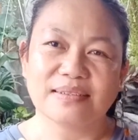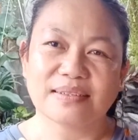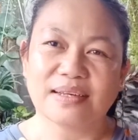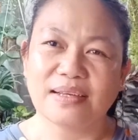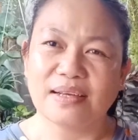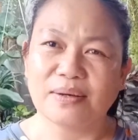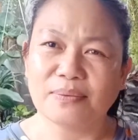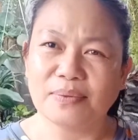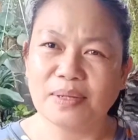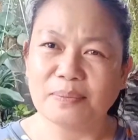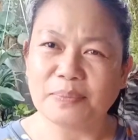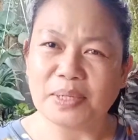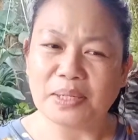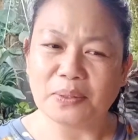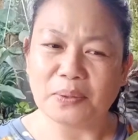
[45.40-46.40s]
Kaya wala
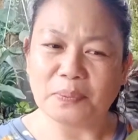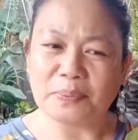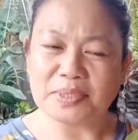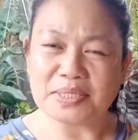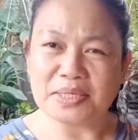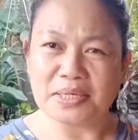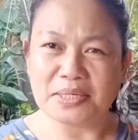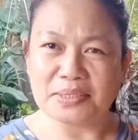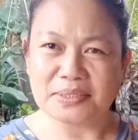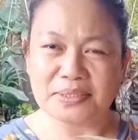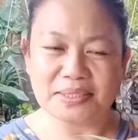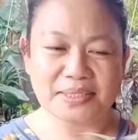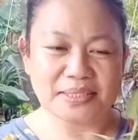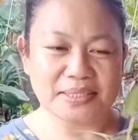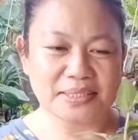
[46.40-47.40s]
palang office ngayon.
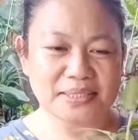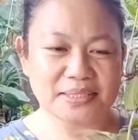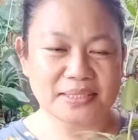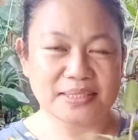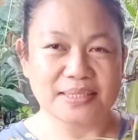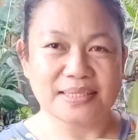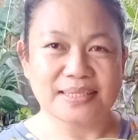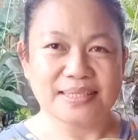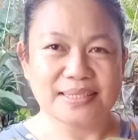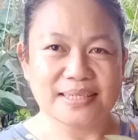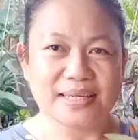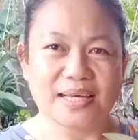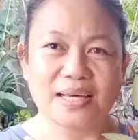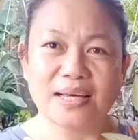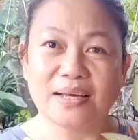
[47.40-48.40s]

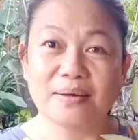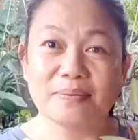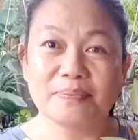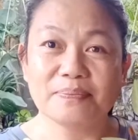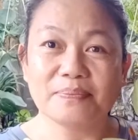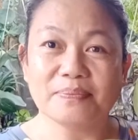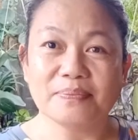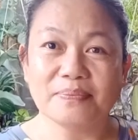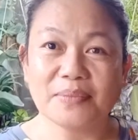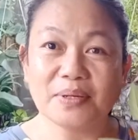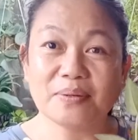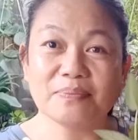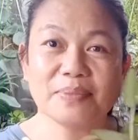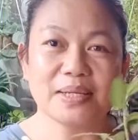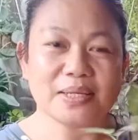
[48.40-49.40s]
Ah,
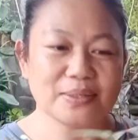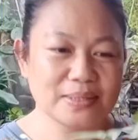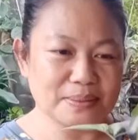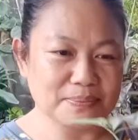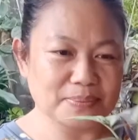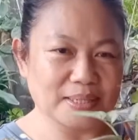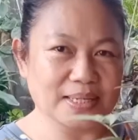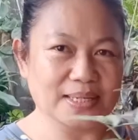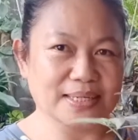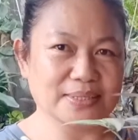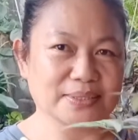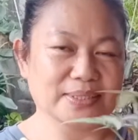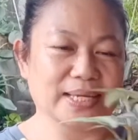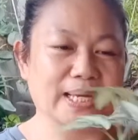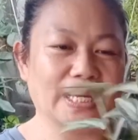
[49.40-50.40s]
meron pala yung iba.
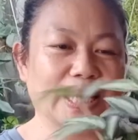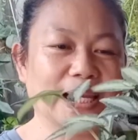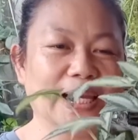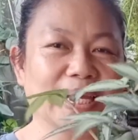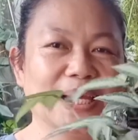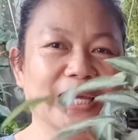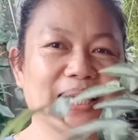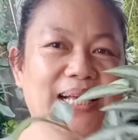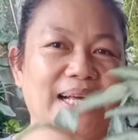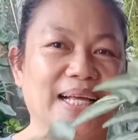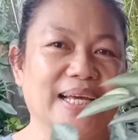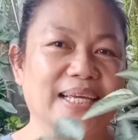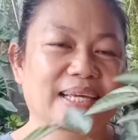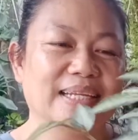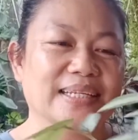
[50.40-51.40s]
Okay.
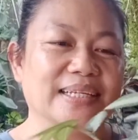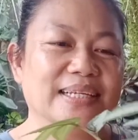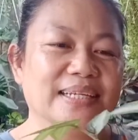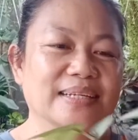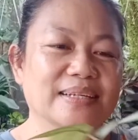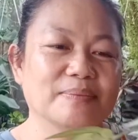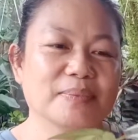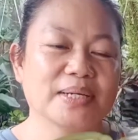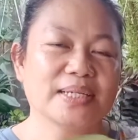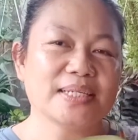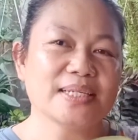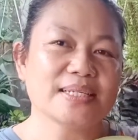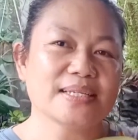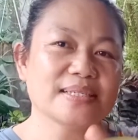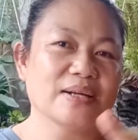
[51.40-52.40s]
Ayan, maganda
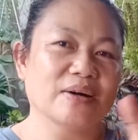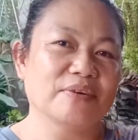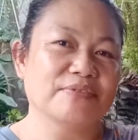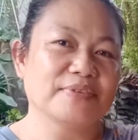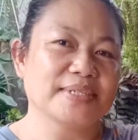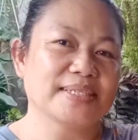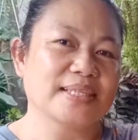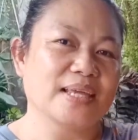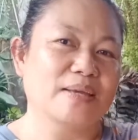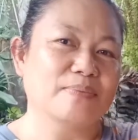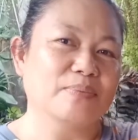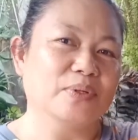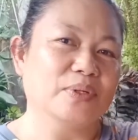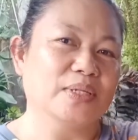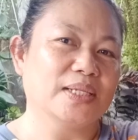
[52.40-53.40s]
siya sa office
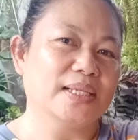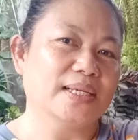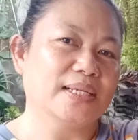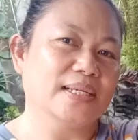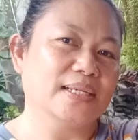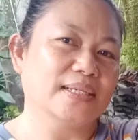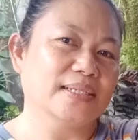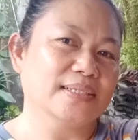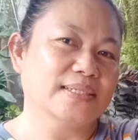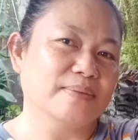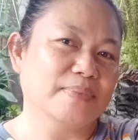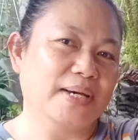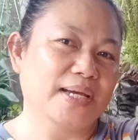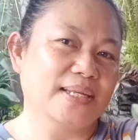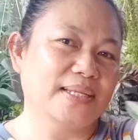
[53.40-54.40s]
table. Ayan, sa
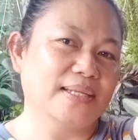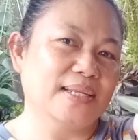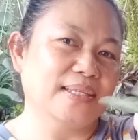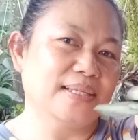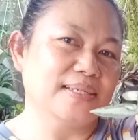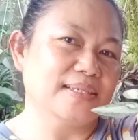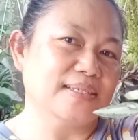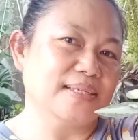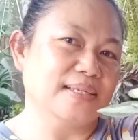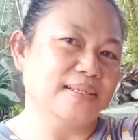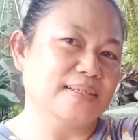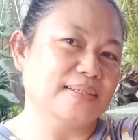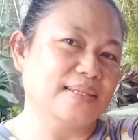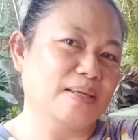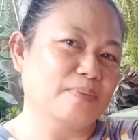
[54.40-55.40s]
bahay din natin, sa
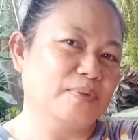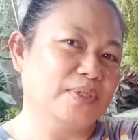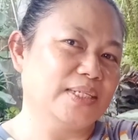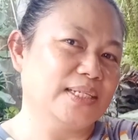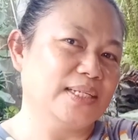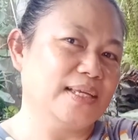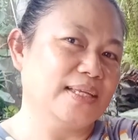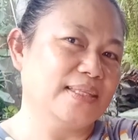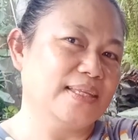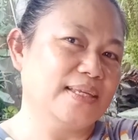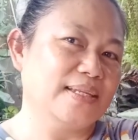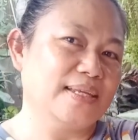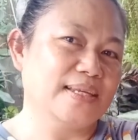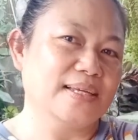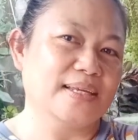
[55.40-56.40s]
center table din natin.
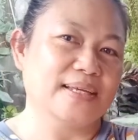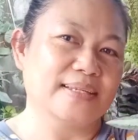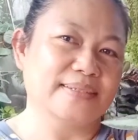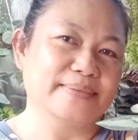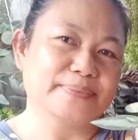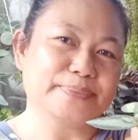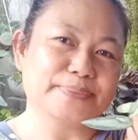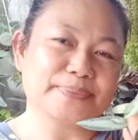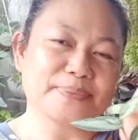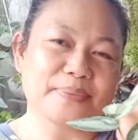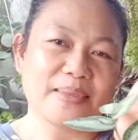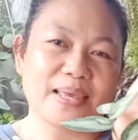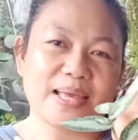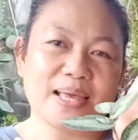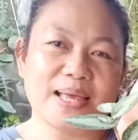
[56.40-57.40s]
Ayan.
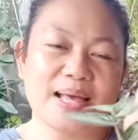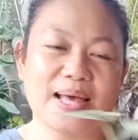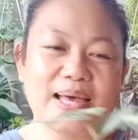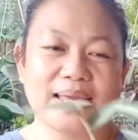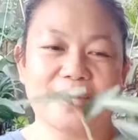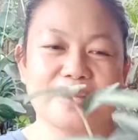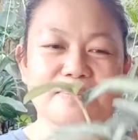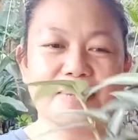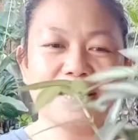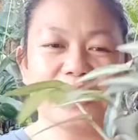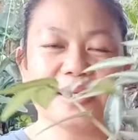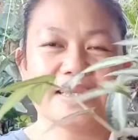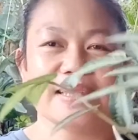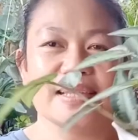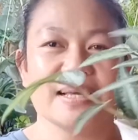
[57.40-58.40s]
Ayan,
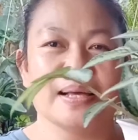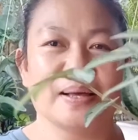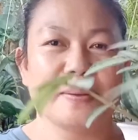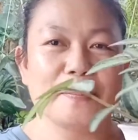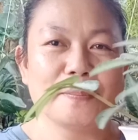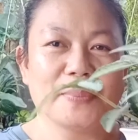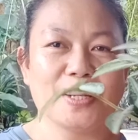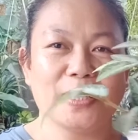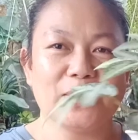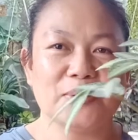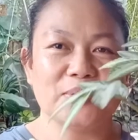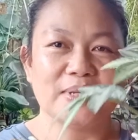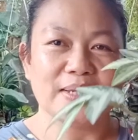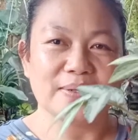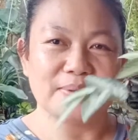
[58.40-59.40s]
maliit na.
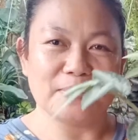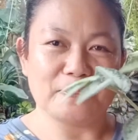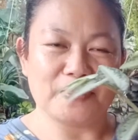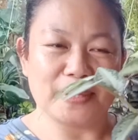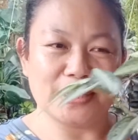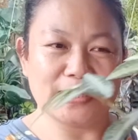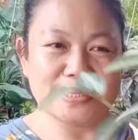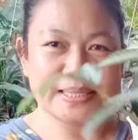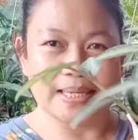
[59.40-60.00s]
Billionaire pens.